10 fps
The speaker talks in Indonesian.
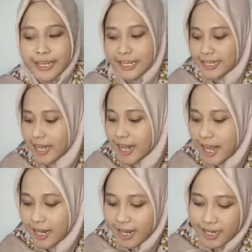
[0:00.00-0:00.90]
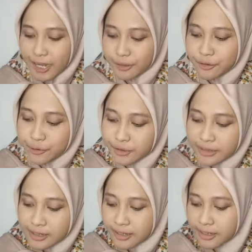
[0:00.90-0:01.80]
oke kita akan
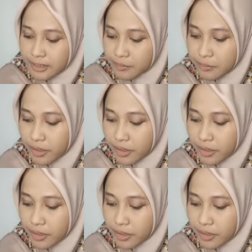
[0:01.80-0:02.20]
lanjut ke